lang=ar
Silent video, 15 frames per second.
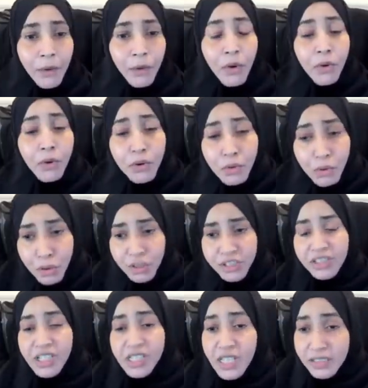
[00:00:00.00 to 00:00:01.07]
وكل
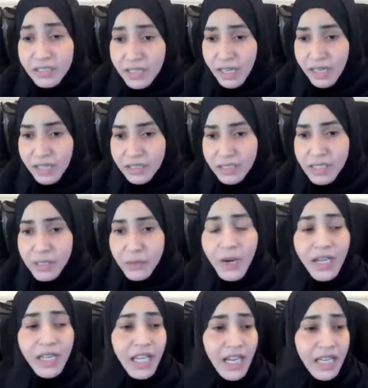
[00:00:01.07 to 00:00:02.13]
اخت تصدقت
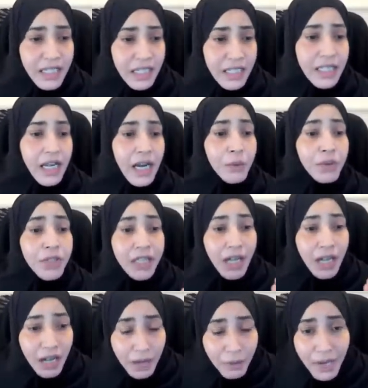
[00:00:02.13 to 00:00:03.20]
سواء كان لي او
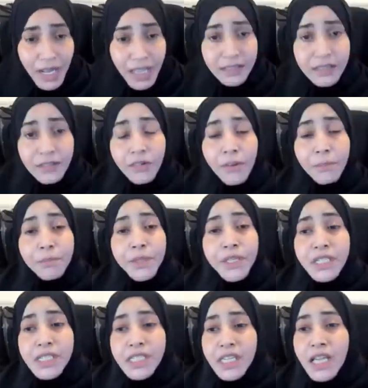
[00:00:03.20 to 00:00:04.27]
للاخوات ربي
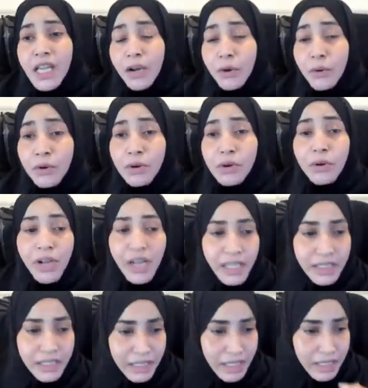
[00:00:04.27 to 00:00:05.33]
يجزيها كل
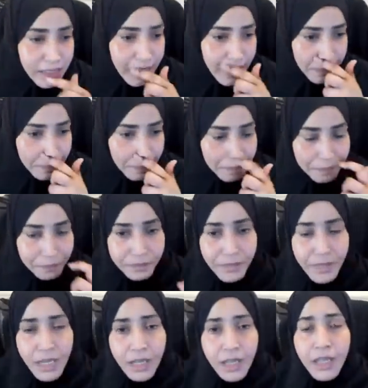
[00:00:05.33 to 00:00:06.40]
خير عنا
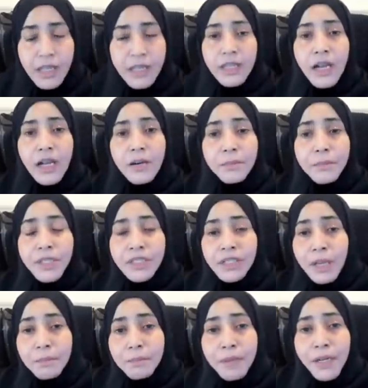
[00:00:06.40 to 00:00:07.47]
يا رب
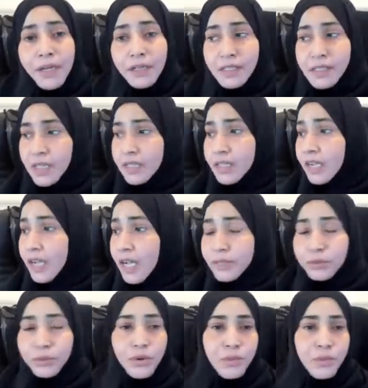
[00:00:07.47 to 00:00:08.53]
يتقبل
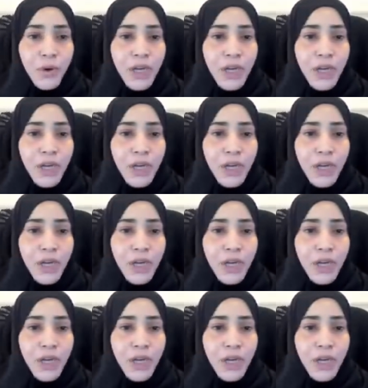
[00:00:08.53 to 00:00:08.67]
صدقاتكم